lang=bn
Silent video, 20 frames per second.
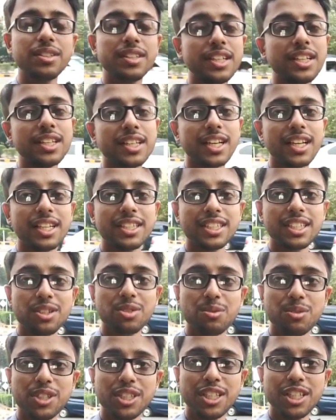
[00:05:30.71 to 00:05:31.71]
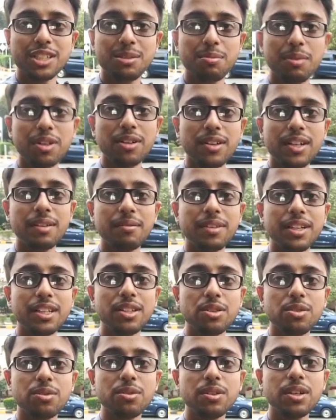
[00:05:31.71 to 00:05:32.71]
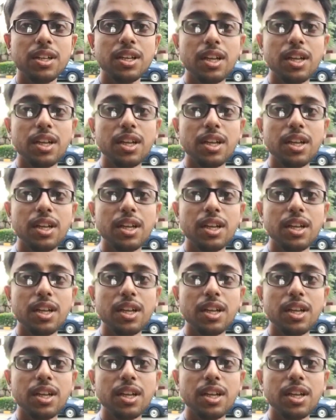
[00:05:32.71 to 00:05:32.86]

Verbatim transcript: দিন খেলেছেন তুলসীদাস বলরাম কিন্তু